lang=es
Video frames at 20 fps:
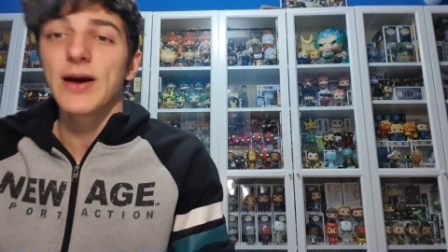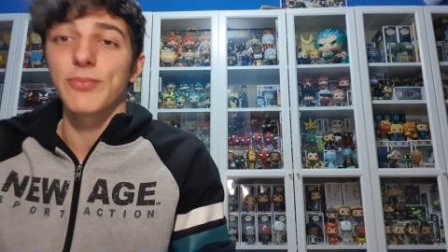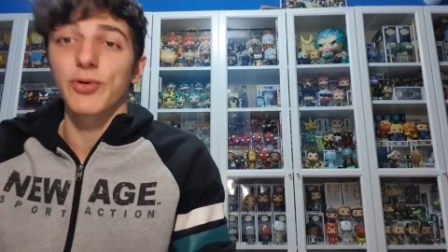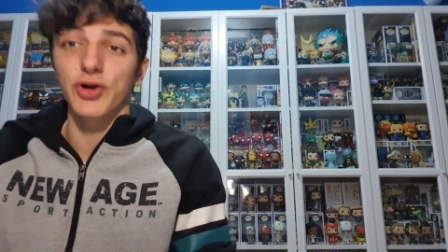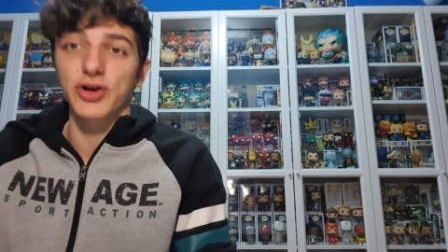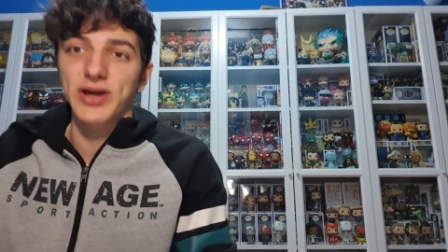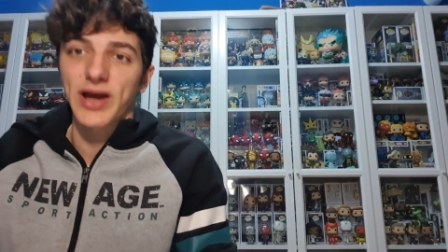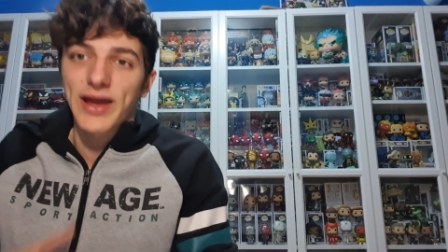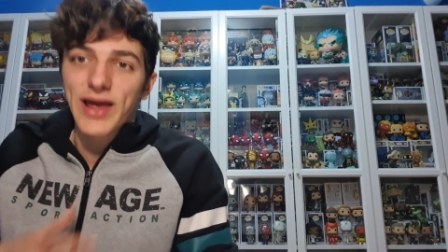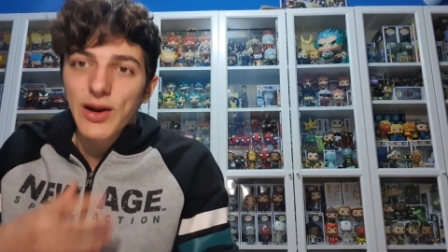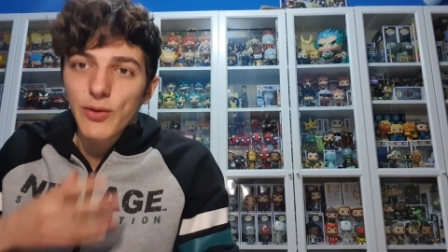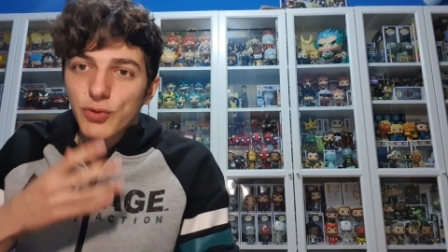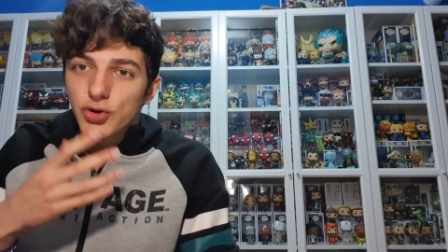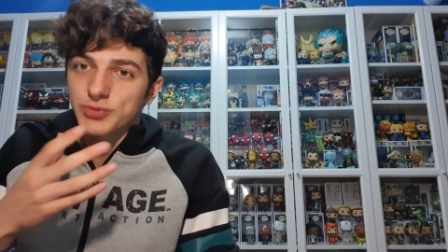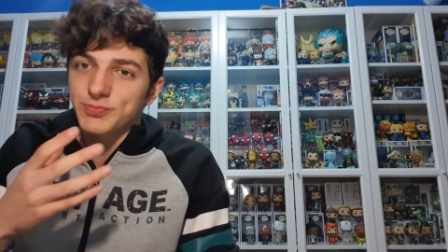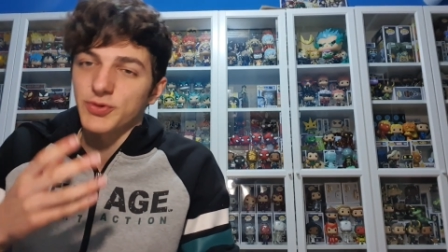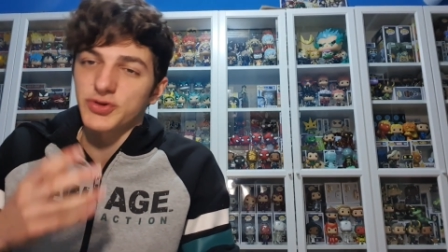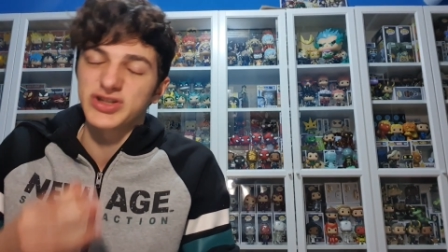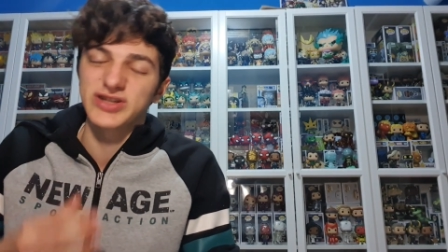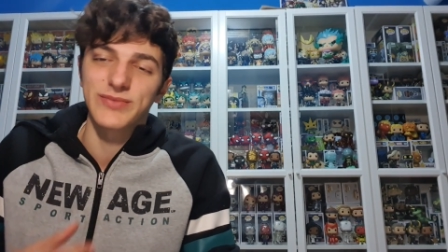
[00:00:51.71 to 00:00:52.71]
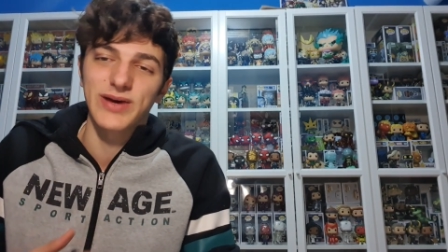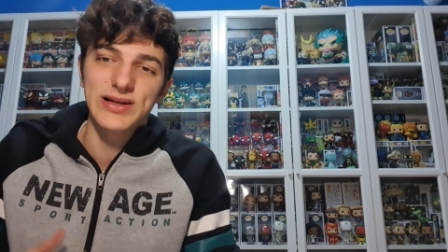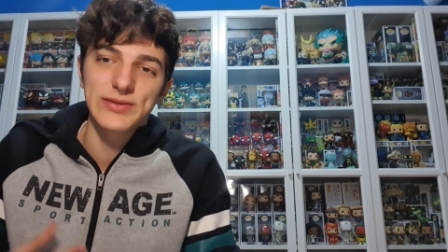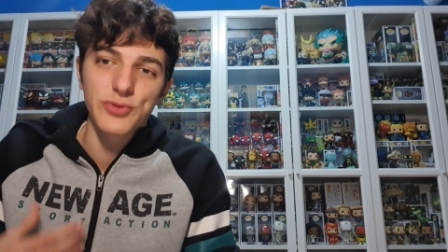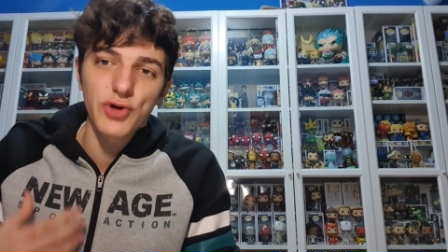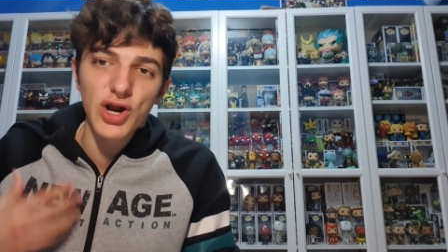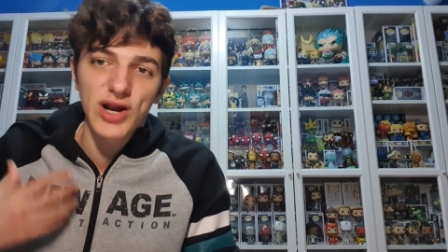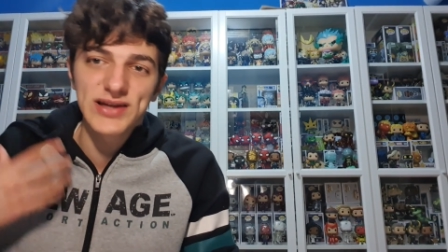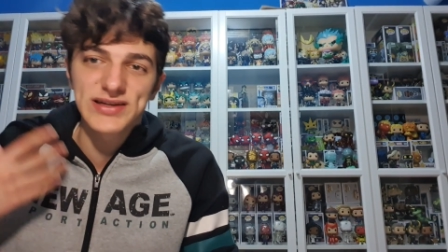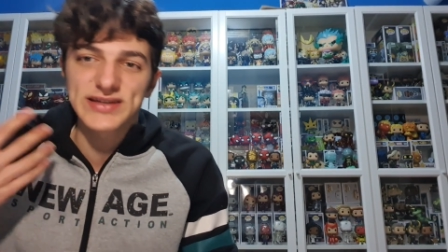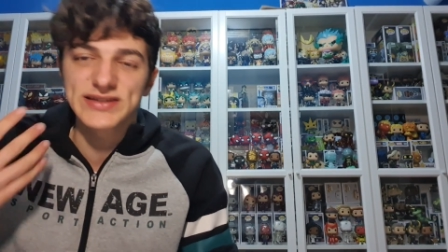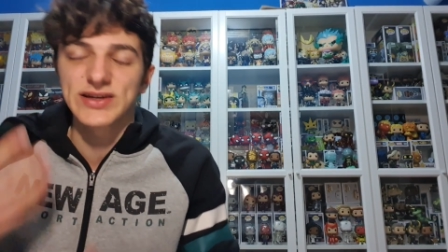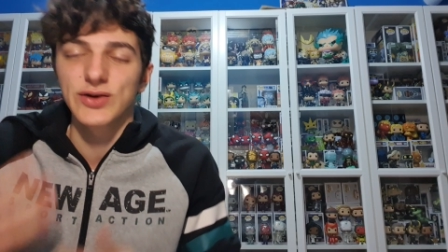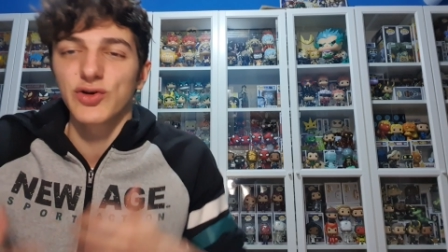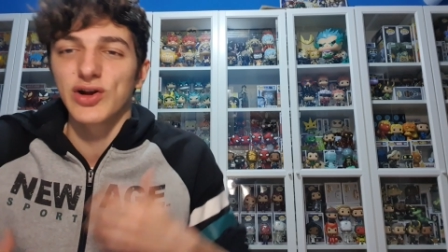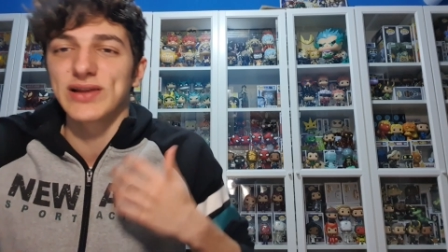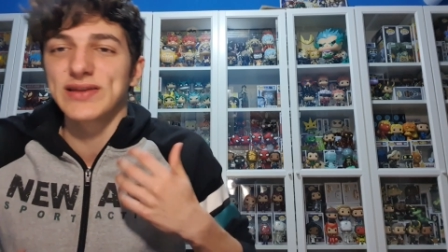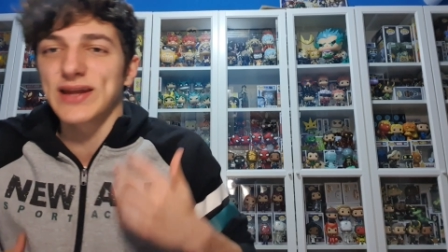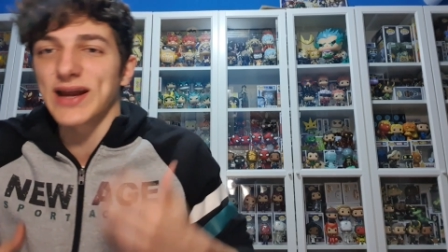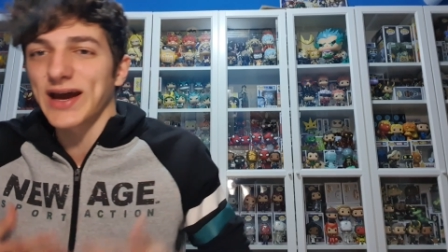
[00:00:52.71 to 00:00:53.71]
Porque hay algunos posts de Miles Morales así
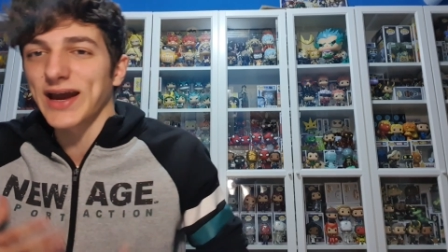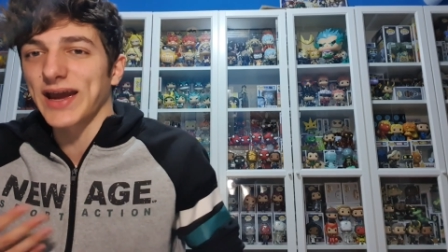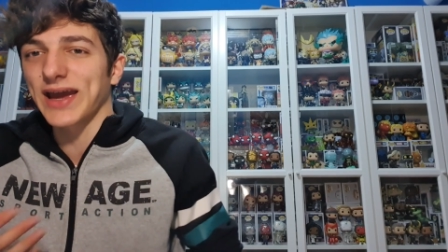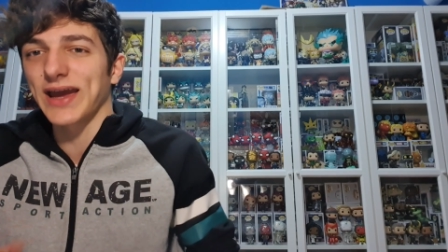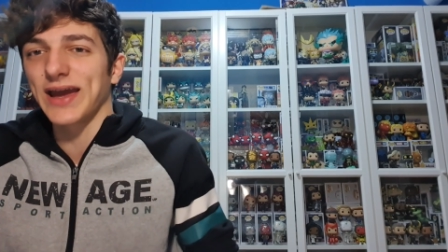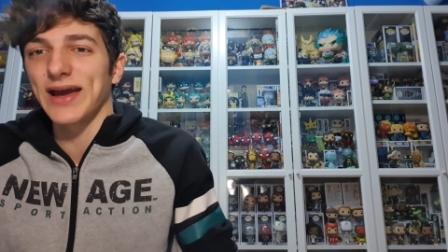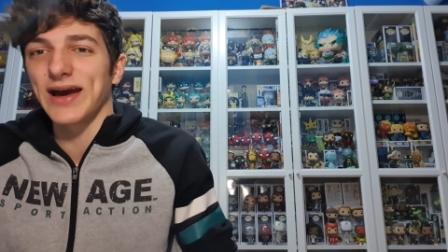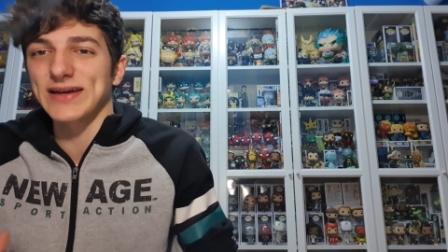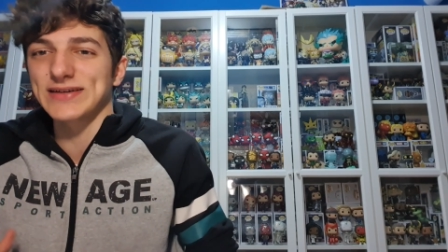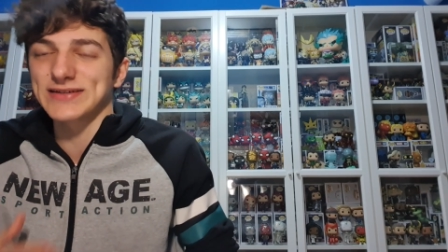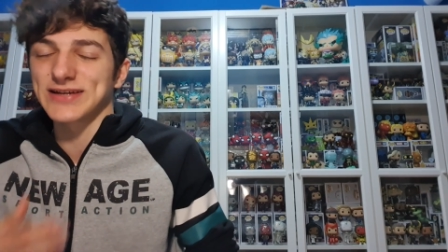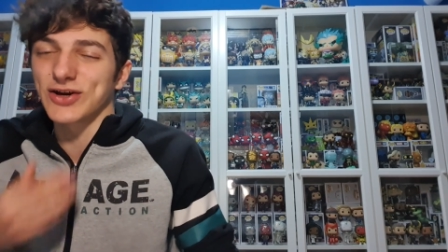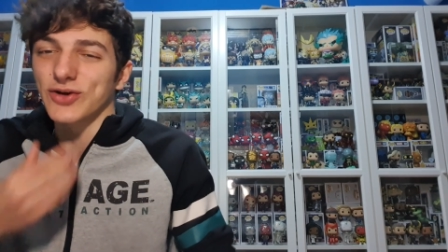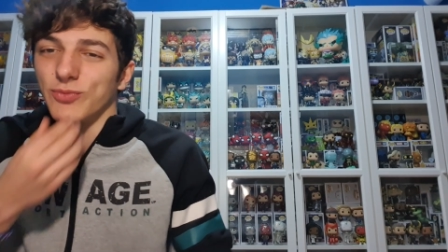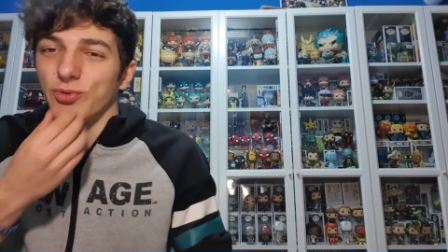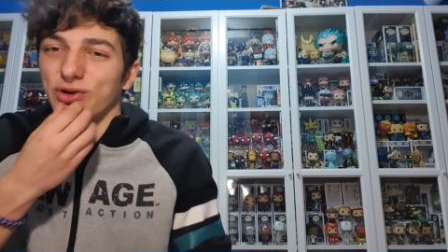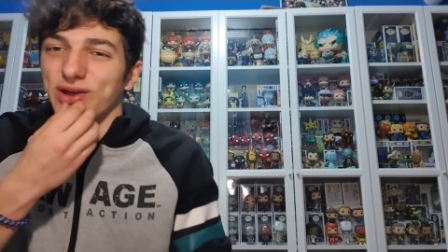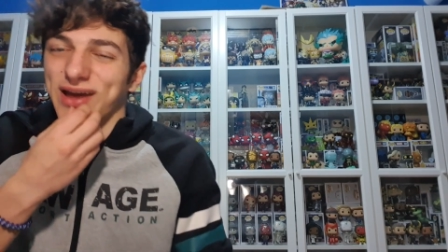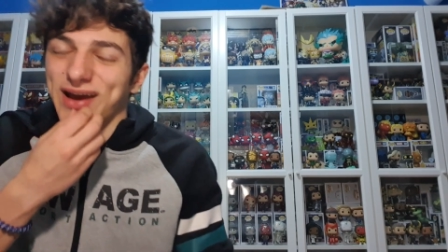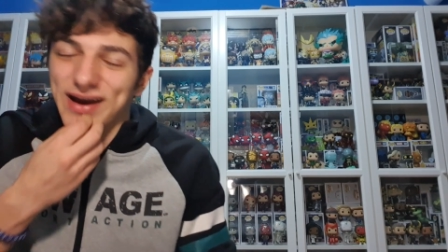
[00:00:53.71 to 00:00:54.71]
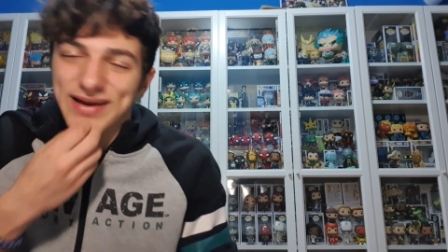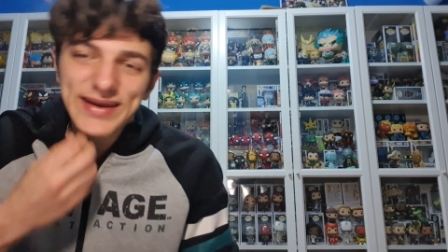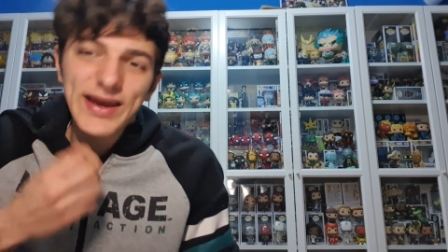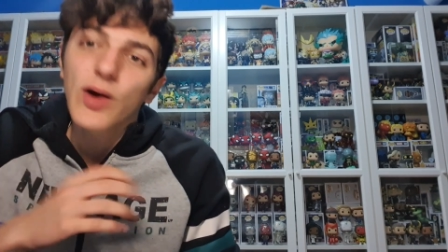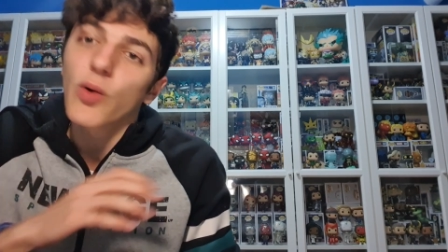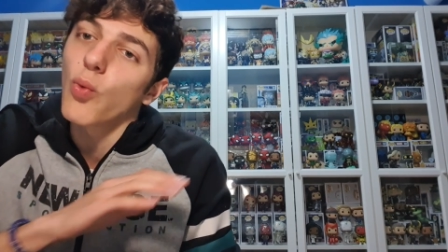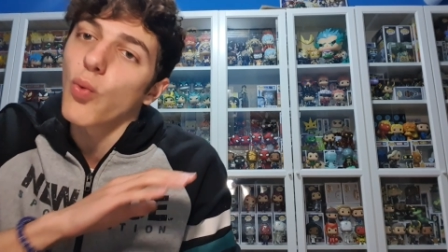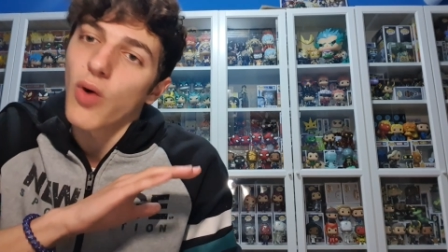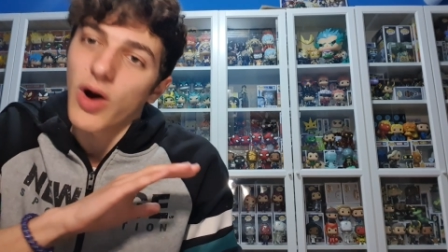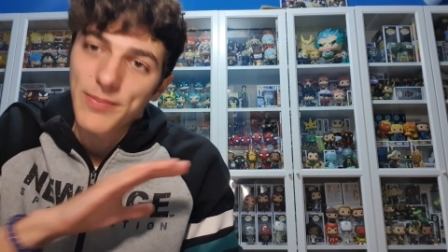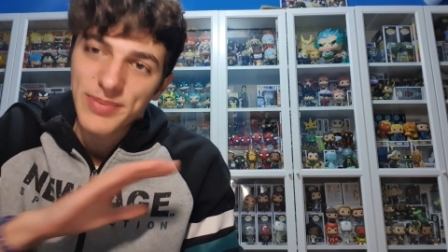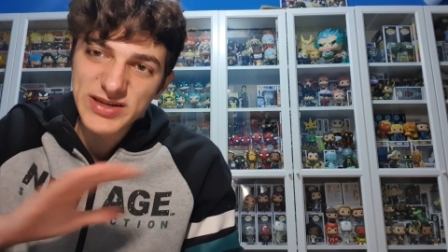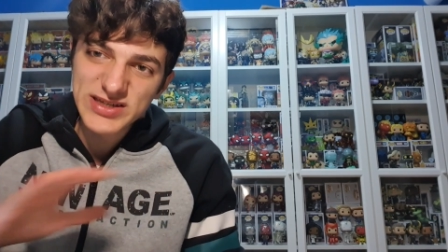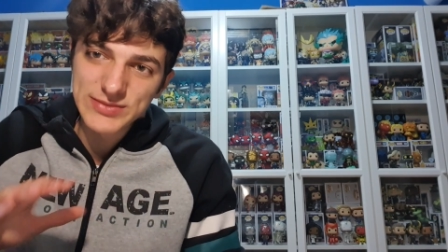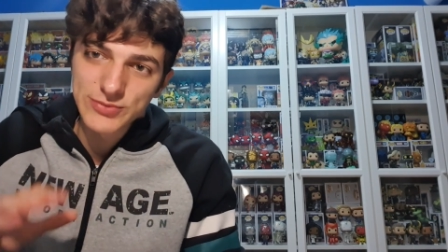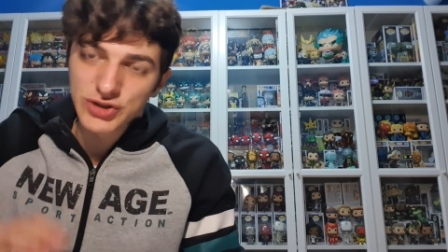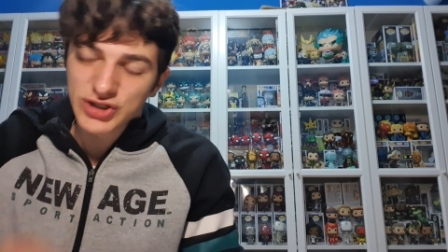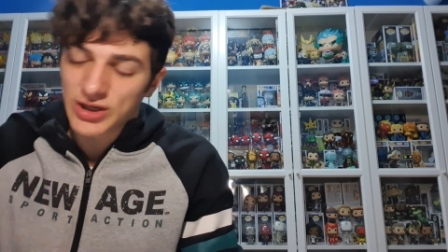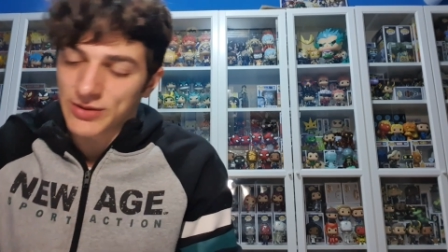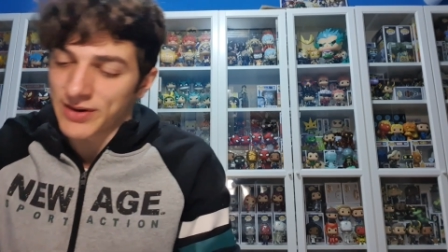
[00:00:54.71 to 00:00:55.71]
con el traje así como de calle
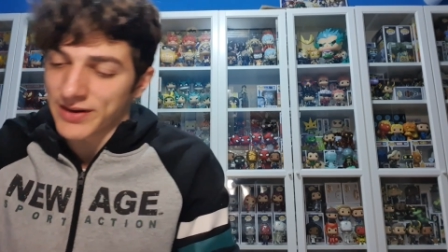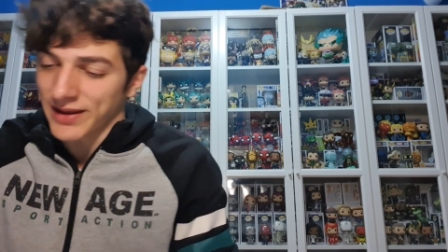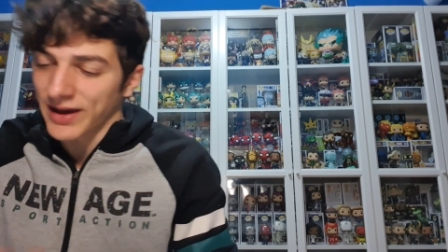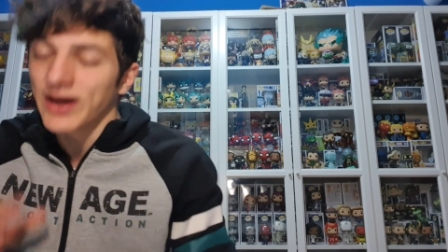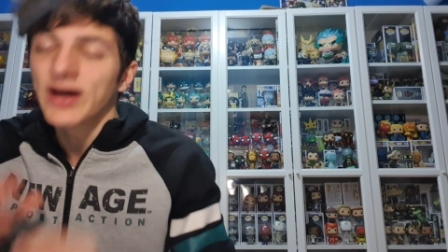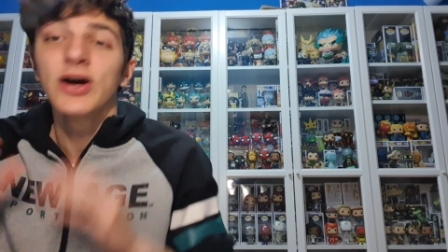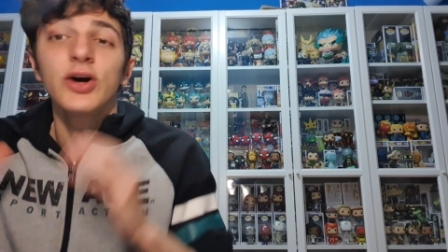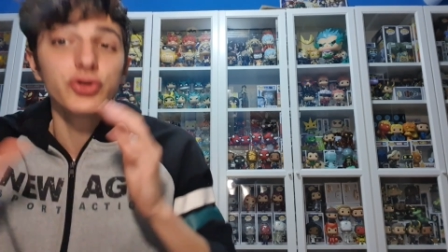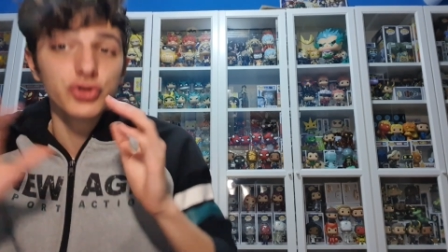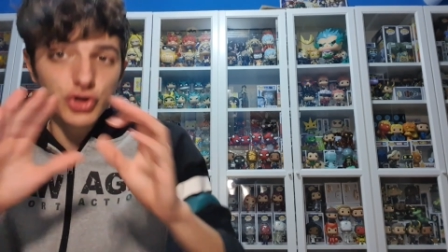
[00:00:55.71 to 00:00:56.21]
guapísimos la verdad.